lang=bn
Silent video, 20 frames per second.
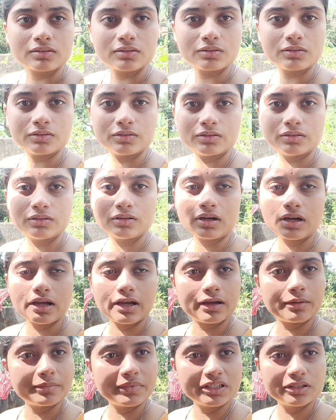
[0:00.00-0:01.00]
তো
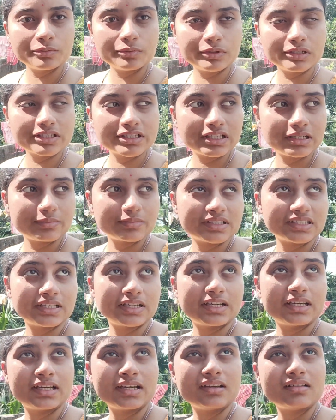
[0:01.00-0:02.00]
আমি তো বলছিলাম যে
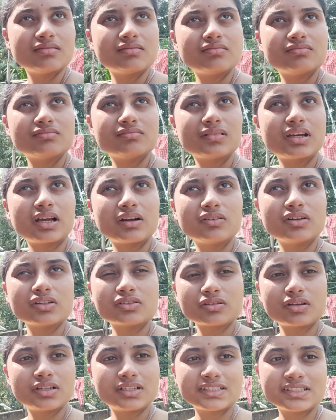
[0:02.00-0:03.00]
এখন
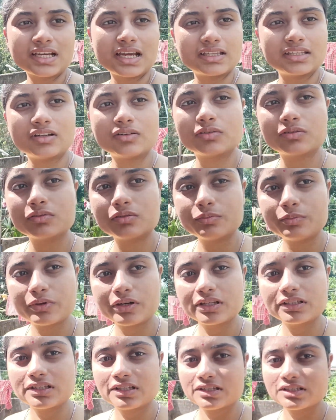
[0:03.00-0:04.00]
একটুখানি ছাদের অদূর
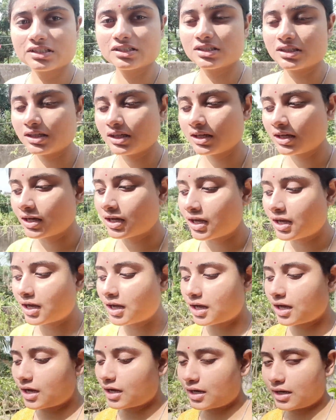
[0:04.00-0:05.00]
পোহাতে এসছি
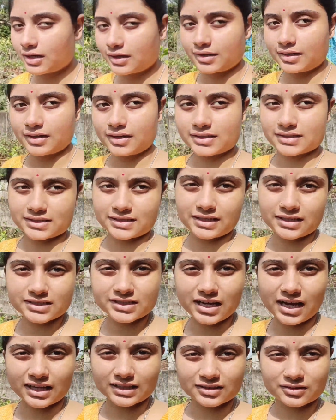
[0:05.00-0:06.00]
আর আজকে
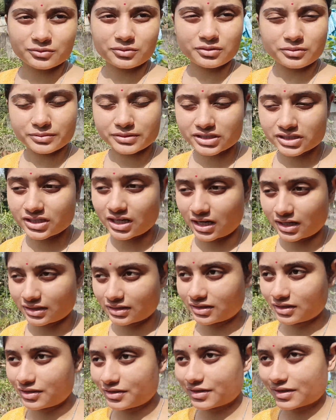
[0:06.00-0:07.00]
ছাদগুলো বেশ ঝাঁট
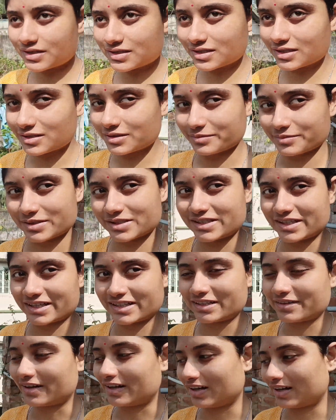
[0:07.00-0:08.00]
দেওয়া হয়ে গেছে তো বেশ
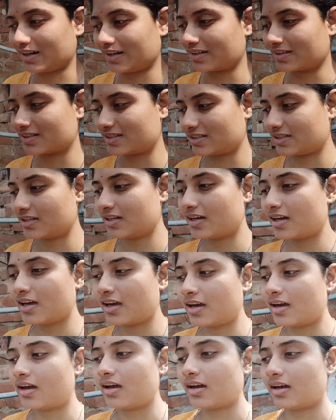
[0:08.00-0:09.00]
দেখতে ভালো লাগছে
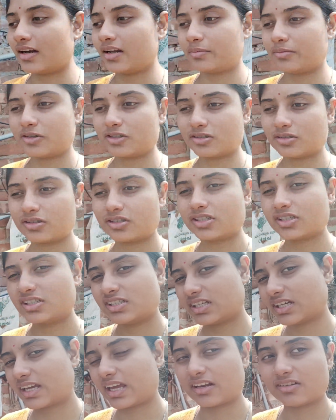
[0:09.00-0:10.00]
আর এবছরের
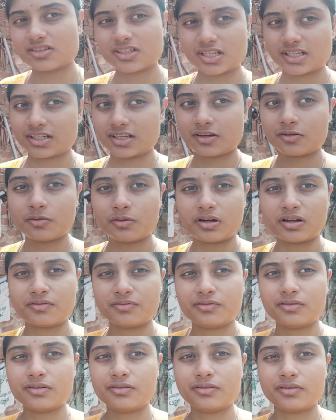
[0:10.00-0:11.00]
শীতে কেন জানি না গোলাপ
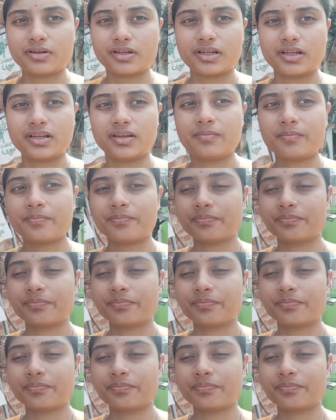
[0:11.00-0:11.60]
ফুল ফোটেনি